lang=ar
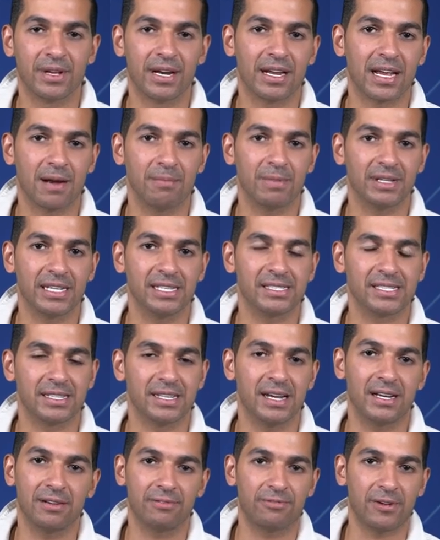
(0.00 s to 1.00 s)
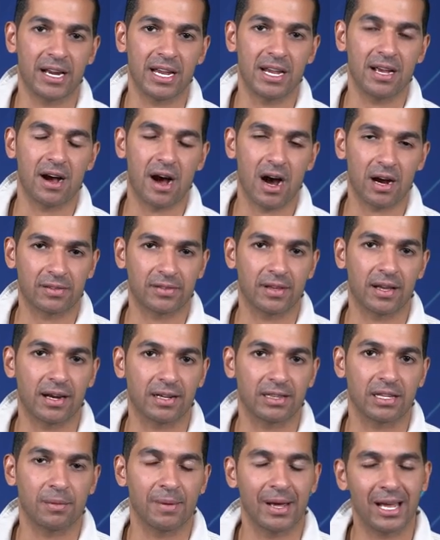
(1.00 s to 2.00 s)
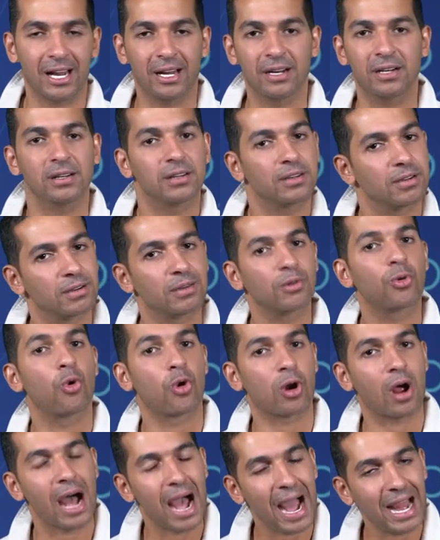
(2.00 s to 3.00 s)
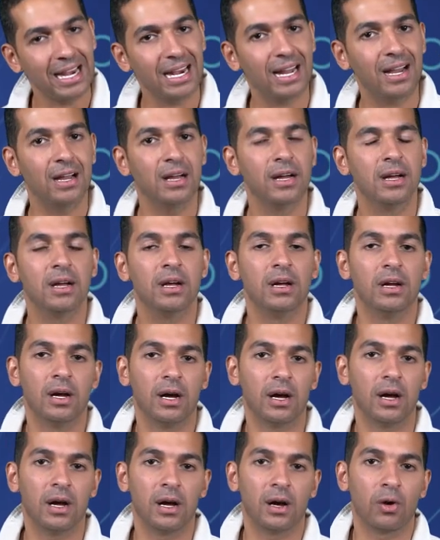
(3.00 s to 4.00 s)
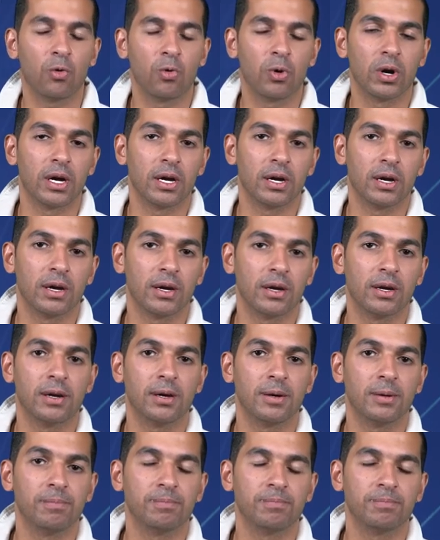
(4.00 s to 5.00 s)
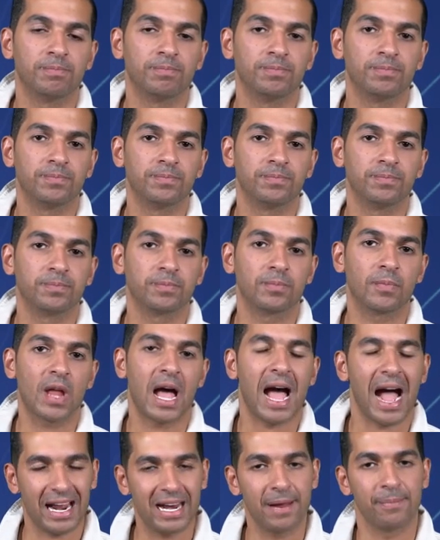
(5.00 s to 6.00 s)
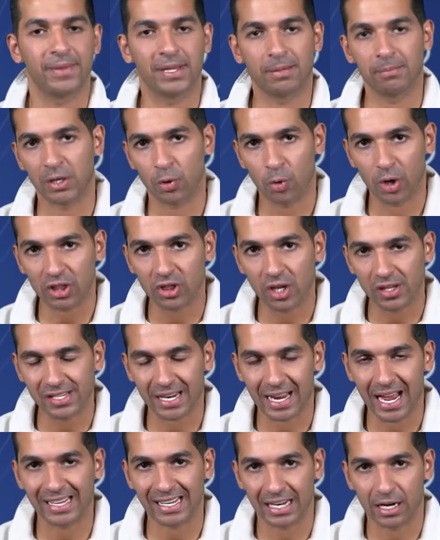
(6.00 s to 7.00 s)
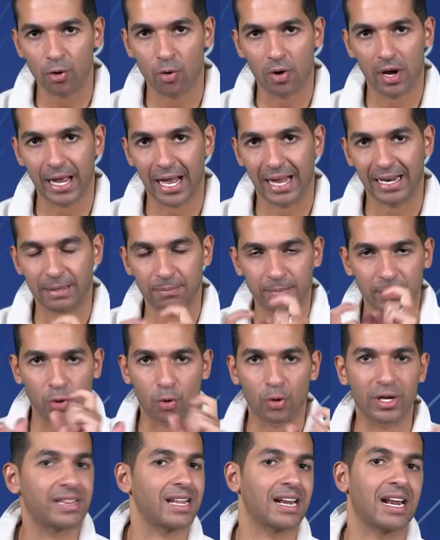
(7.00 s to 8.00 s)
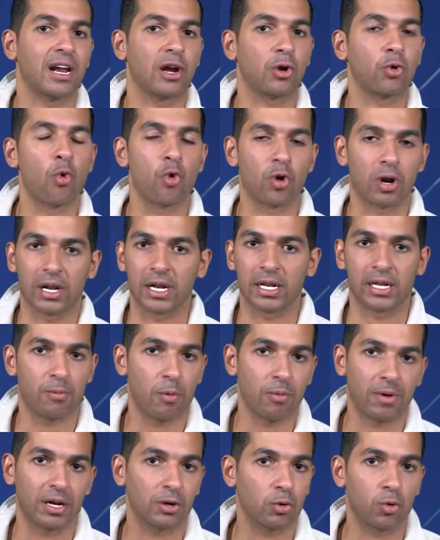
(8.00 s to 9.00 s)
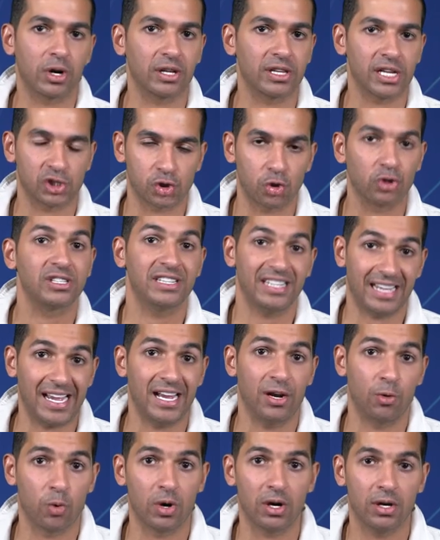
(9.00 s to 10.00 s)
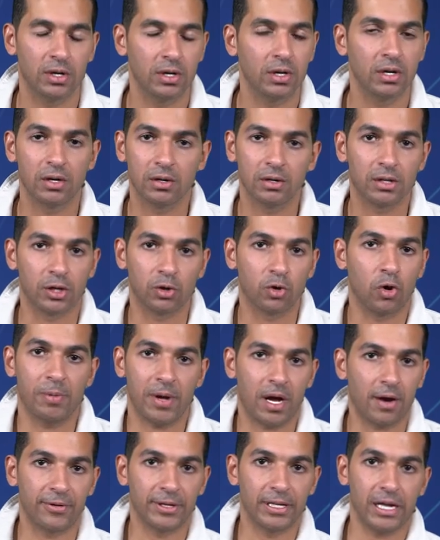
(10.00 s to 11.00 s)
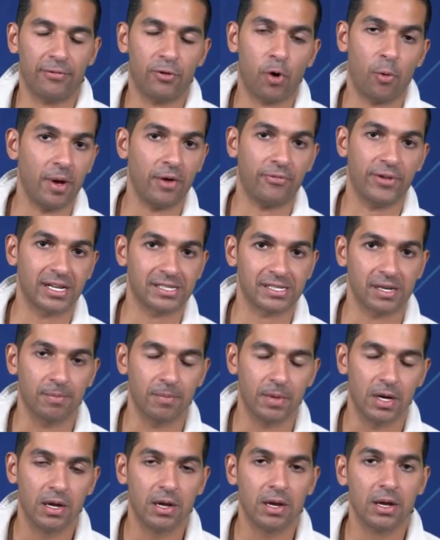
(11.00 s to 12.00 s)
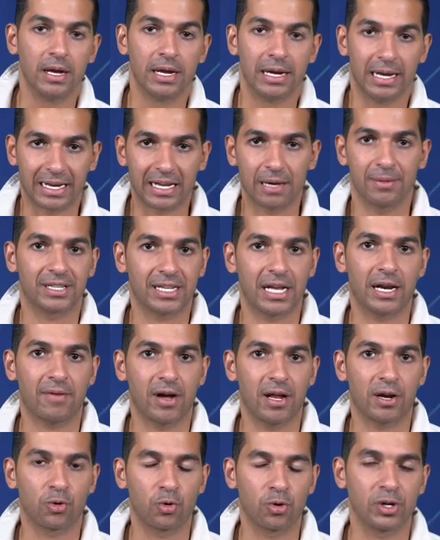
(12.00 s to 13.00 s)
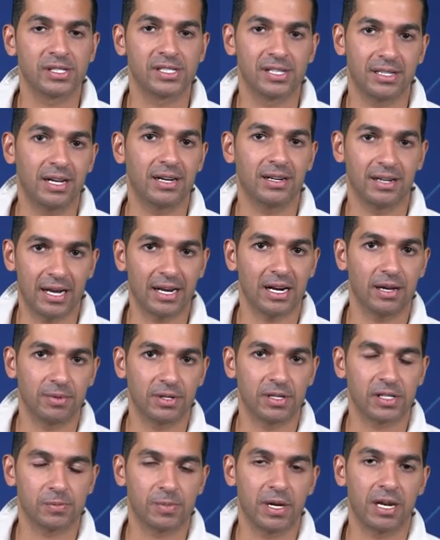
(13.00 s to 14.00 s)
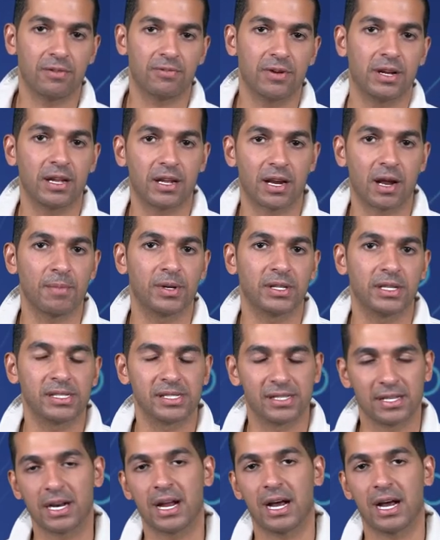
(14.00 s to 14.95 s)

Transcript: ريال مدريد زيدان فريق اكثر اكتمالا كوره احلى آه، واحلى من وجهه نظري انا اللي هو يعني برؤيتي انا للكوره لان ممكن كوره انشيلوتي دي حلوه لان هو بيعرف يدافع وبيعرف يكسب لكن انا بتكلم على كوره زيدان انا بالنسبه لي فريق ريال مدريد زيدان